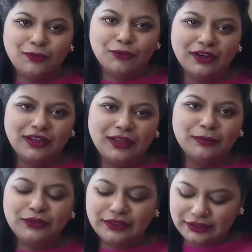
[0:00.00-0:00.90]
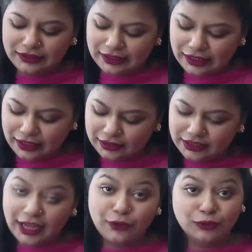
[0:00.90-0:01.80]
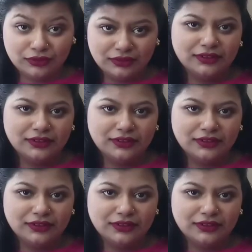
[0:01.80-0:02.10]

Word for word: ওনার নাম হয়েছে যে হারুন